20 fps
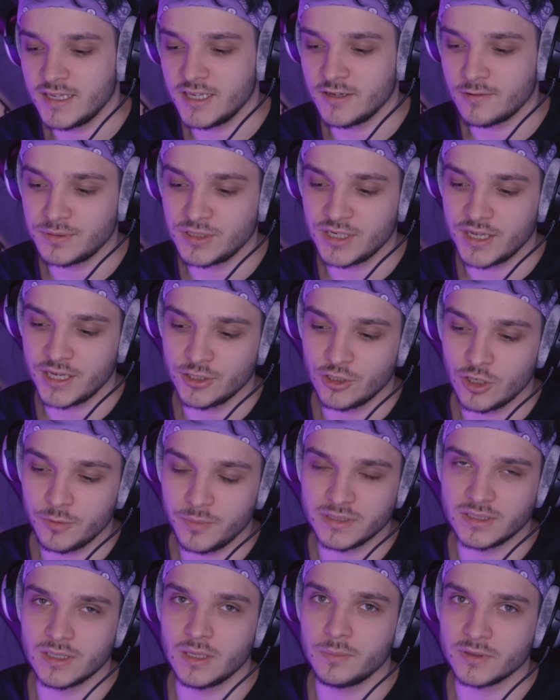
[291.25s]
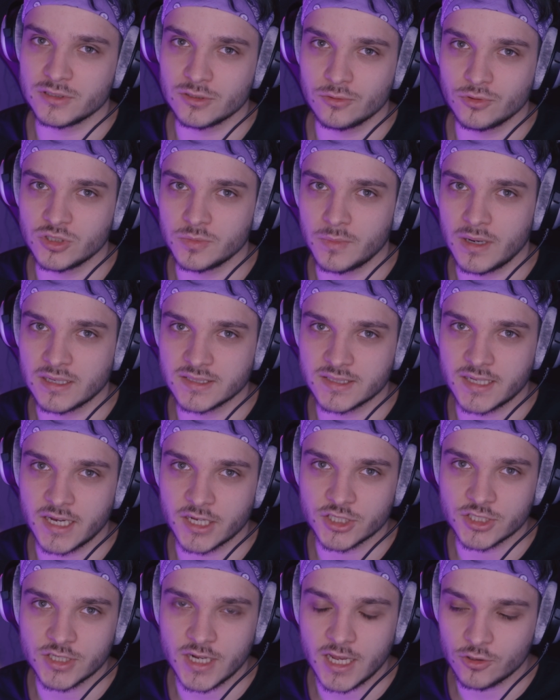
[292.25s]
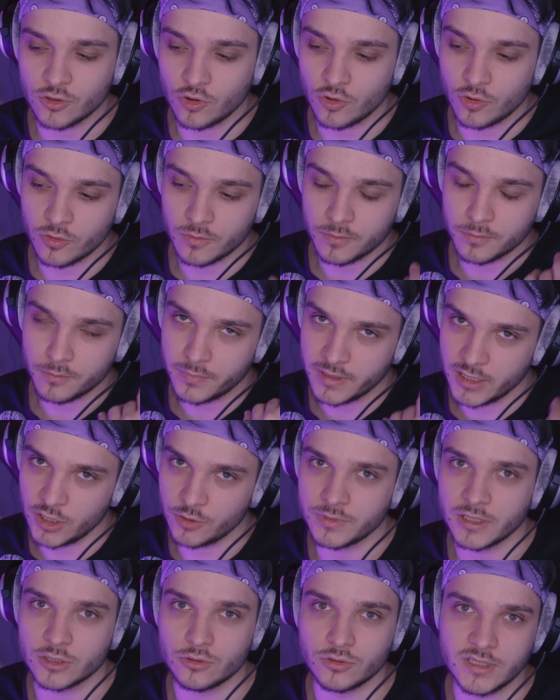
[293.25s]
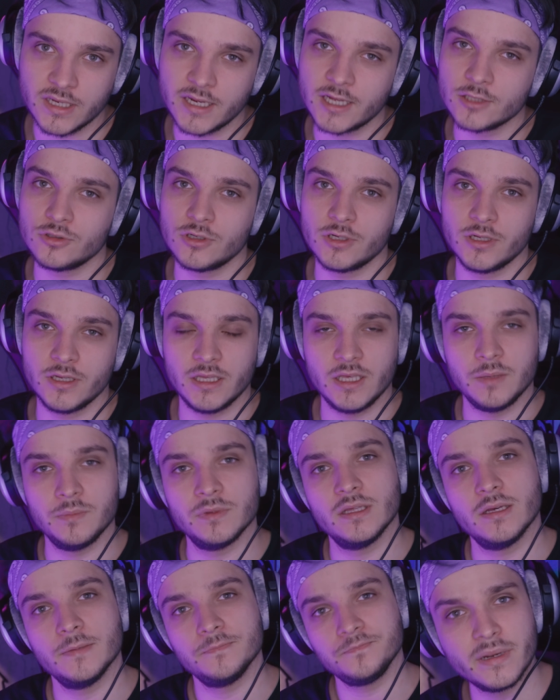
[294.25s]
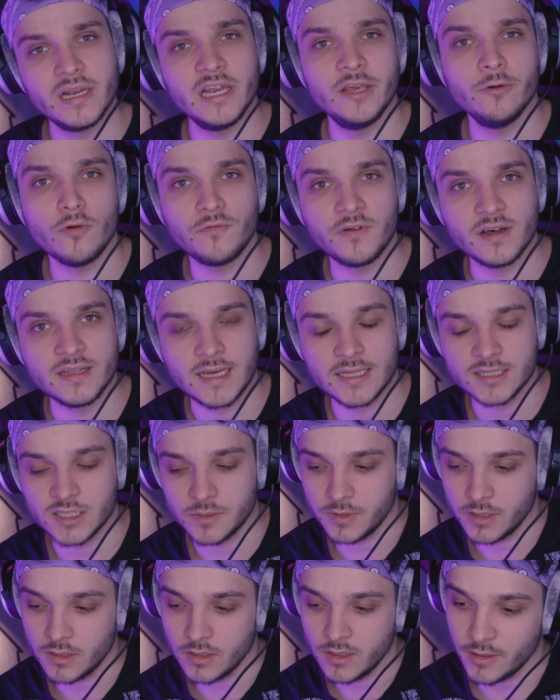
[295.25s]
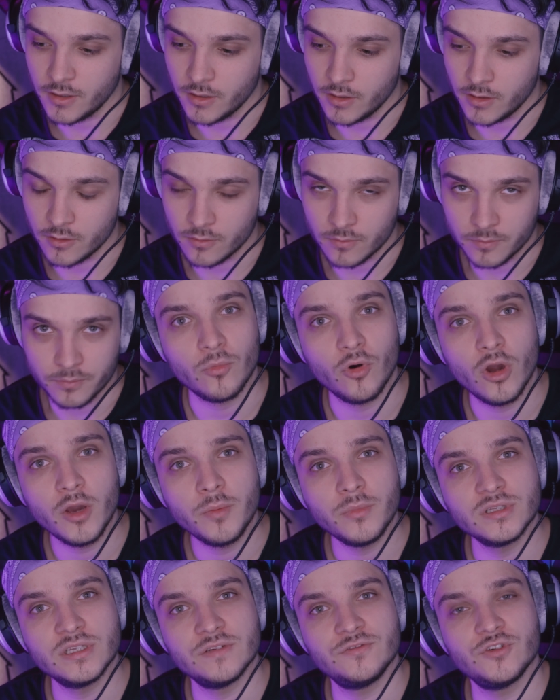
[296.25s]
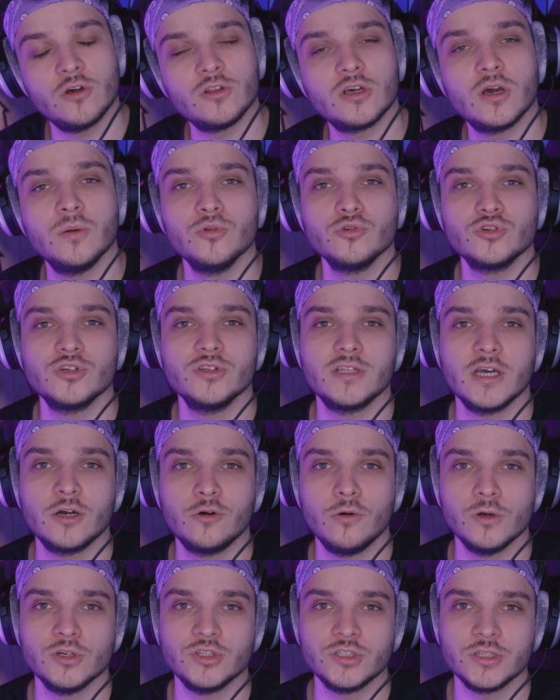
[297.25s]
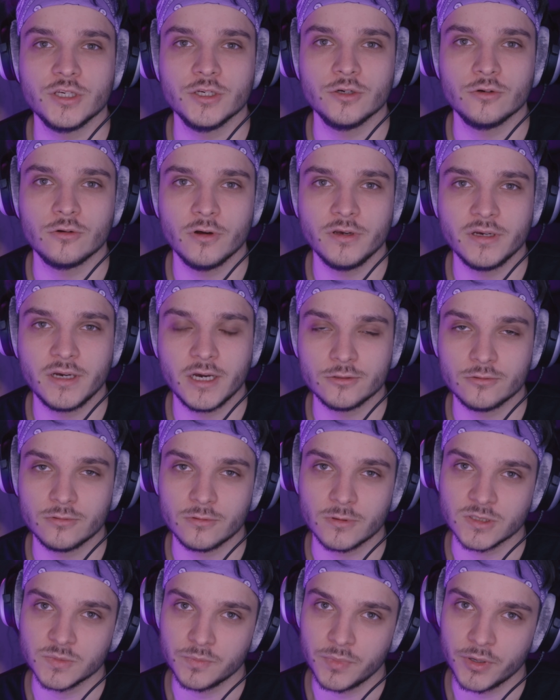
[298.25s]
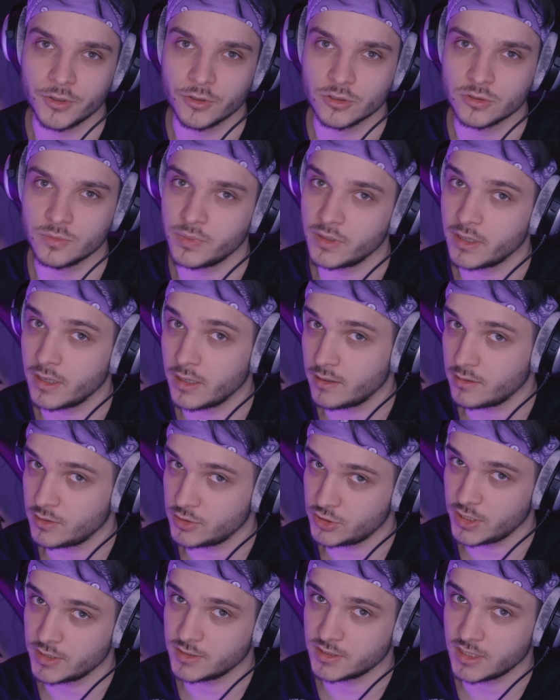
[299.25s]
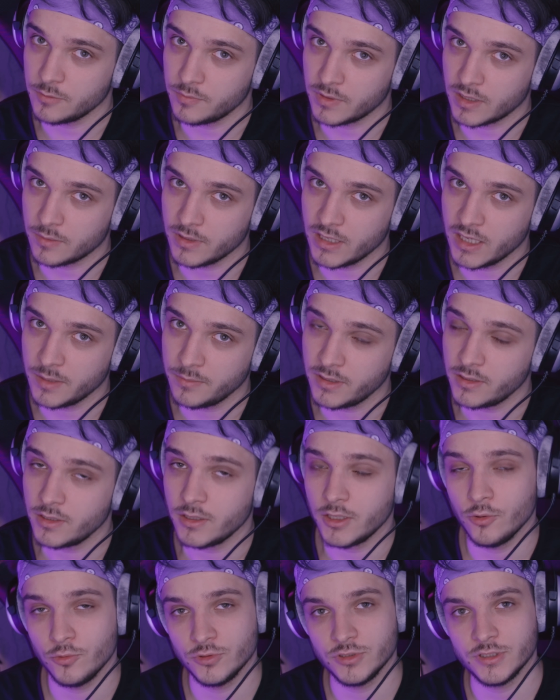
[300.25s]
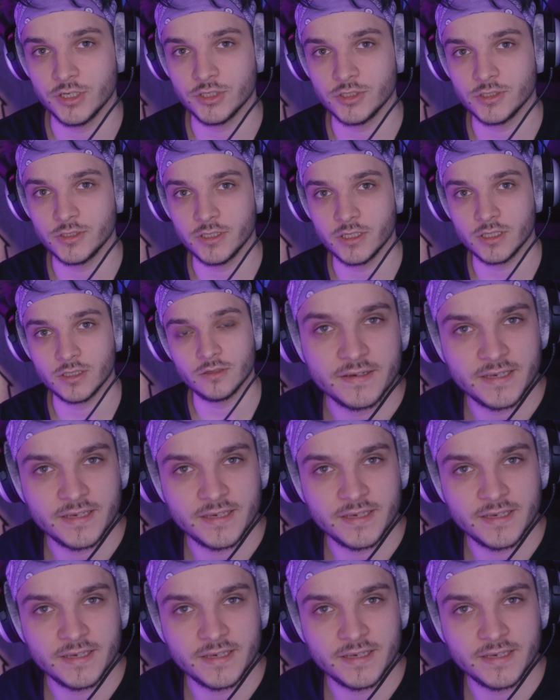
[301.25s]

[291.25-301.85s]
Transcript: И вообще я не любитель послушать Макса Коржа, но были у меня друзья, которые именно были его фанатами. И, по-моему, девчонкам нужен такой же герой, который споет про женские проблемы и утешит их.